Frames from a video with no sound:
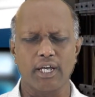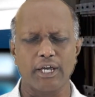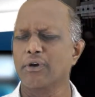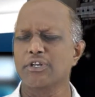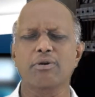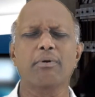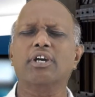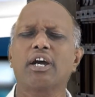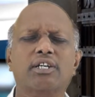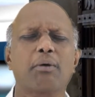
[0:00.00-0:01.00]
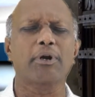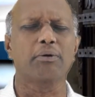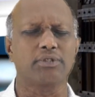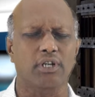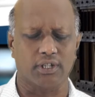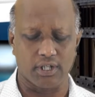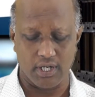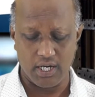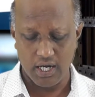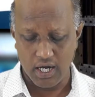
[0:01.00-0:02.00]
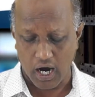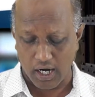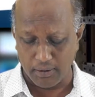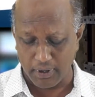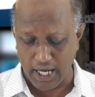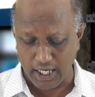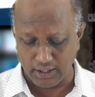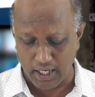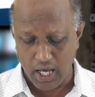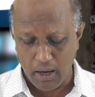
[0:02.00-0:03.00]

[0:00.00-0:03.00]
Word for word: என்னுடைய ஜெபம் கேட்கப்படுவதற்கு ஆண்டவரே இந்த